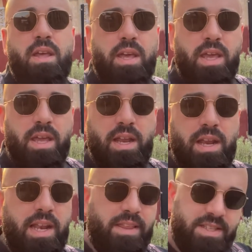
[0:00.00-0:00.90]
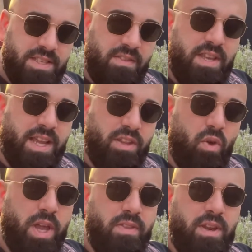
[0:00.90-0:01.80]
eh, la distancia que
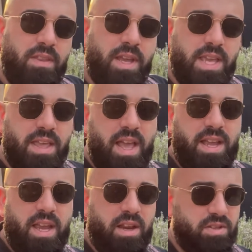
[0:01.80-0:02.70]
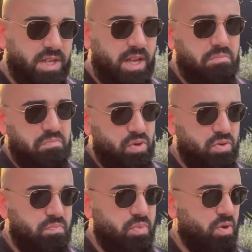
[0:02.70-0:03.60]
tengo que hacer de aquí a allá, que serán pues,
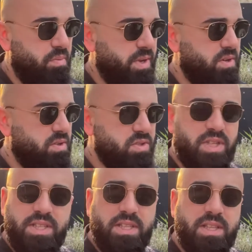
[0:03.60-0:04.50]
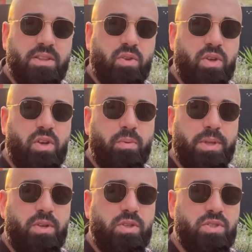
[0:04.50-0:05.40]
por, lo menos treinta y tantos
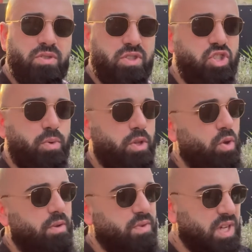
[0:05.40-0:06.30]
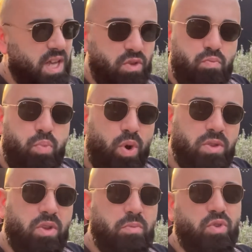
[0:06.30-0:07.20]
kilómetros. Y sobre todo al final hay un
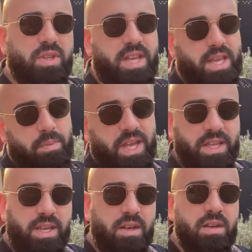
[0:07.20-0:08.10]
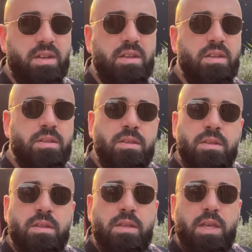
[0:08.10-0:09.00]
puerto de montaña pequeñín.
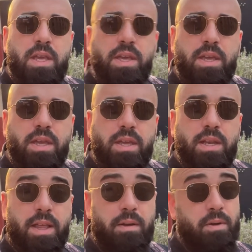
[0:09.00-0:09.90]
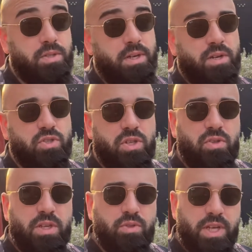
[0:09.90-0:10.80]
Y nada, vamos a ver que nos
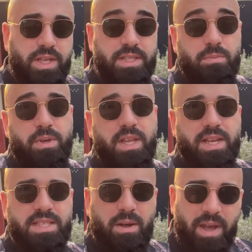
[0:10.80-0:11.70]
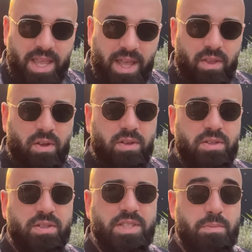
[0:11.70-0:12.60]
encontramos ahí. Si es verdad que está vallado,
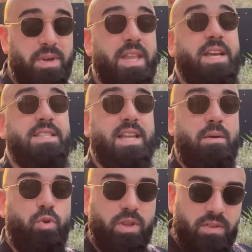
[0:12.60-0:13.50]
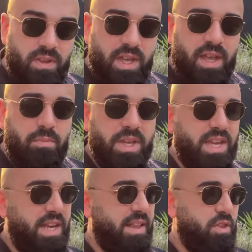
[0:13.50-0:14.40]
si es verdad que está la policía
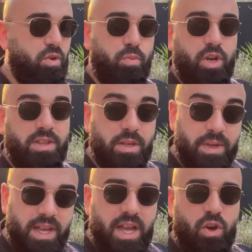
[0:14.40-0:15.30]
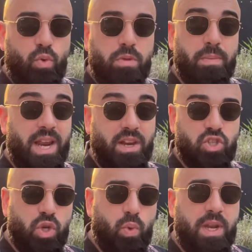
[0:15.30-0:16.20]
vigilando por el tema de Halloween para que no
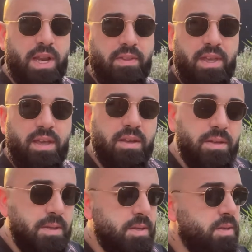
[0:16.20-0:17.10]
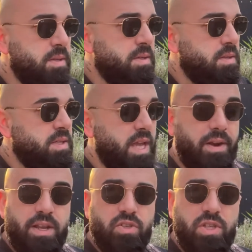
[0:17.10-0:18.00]
se cuele nadie. Y a ver qué nos